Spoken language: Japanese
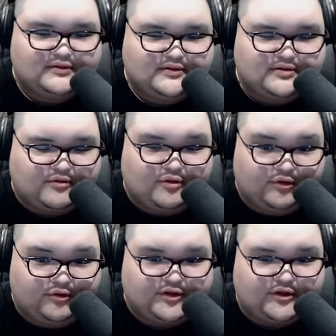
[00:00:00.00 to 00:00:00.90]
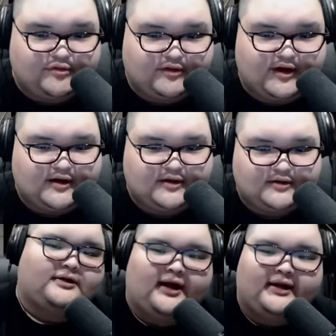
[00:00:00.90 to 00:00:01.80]
そうこの沖の方が
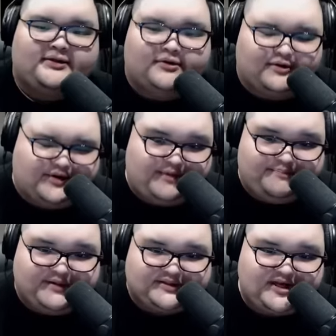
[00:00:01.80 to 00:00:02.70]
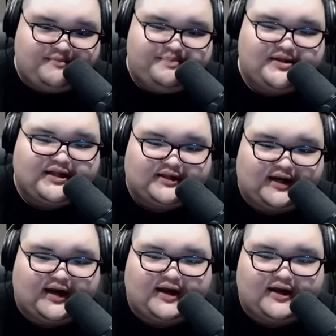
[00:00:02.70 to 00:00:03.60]
あとやっぱ JP だった
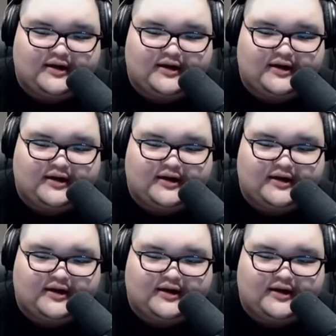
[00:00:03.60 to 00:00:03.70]
ら